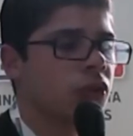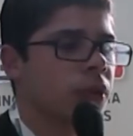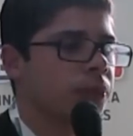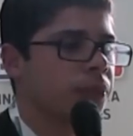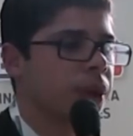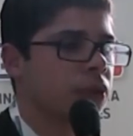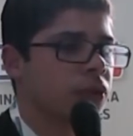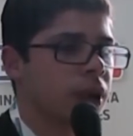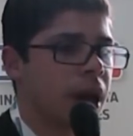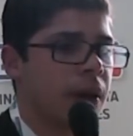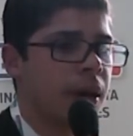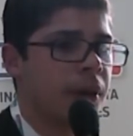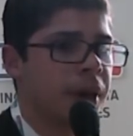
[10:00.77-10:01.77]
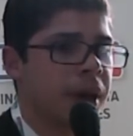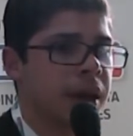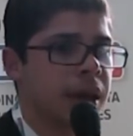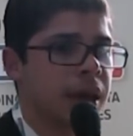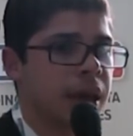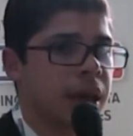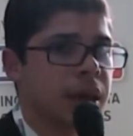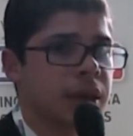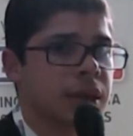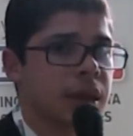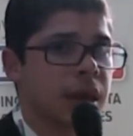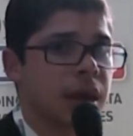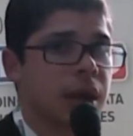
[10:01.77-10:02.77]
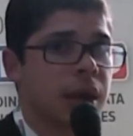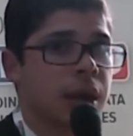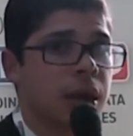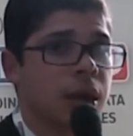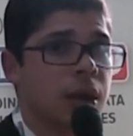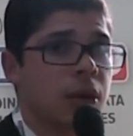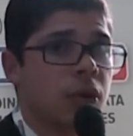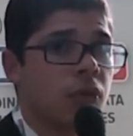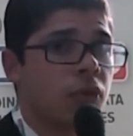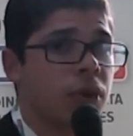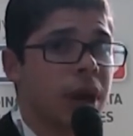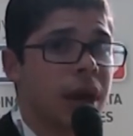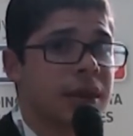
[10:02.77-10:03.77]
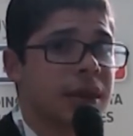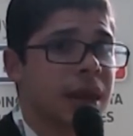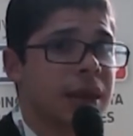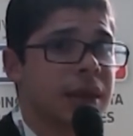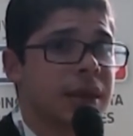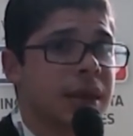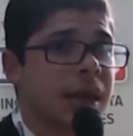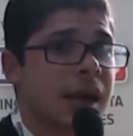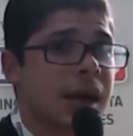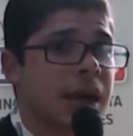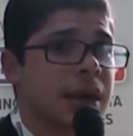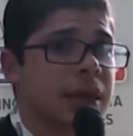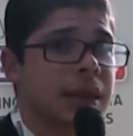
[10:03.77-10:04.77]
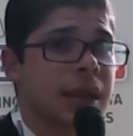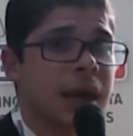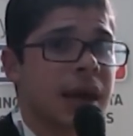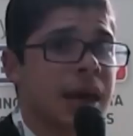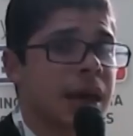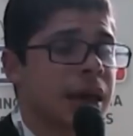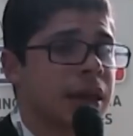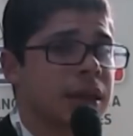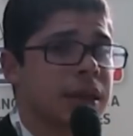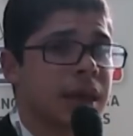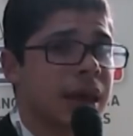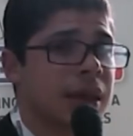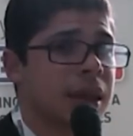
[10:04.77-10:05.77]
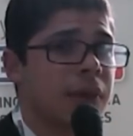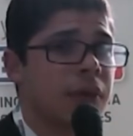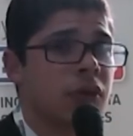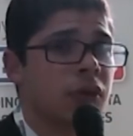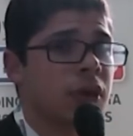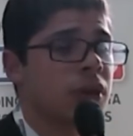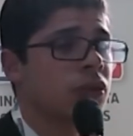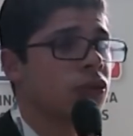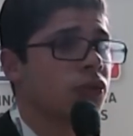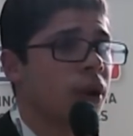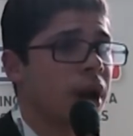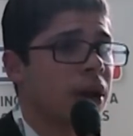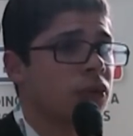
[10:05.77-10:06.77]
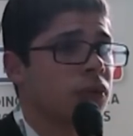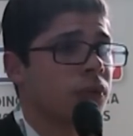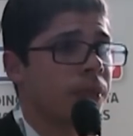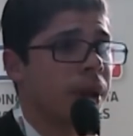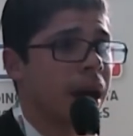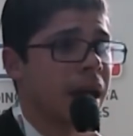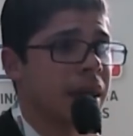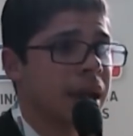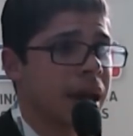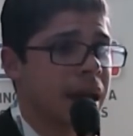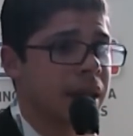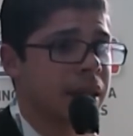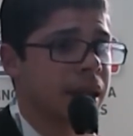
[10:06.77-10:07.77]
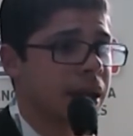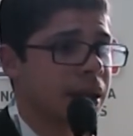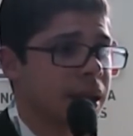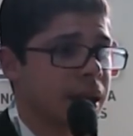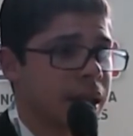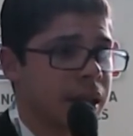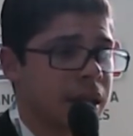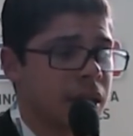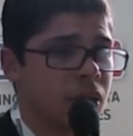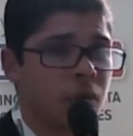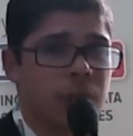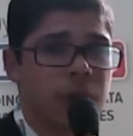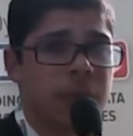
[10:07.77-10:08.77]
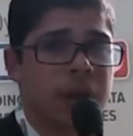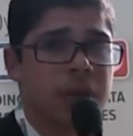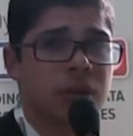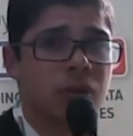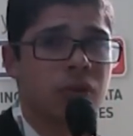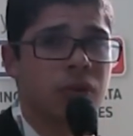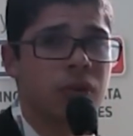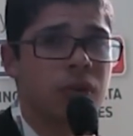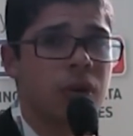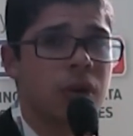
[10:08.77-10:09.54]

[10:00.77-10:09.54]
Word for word: Me impresionaba ver este una estadística que decía que 7 billones de usuarios van a llegar a tener internet en el 2021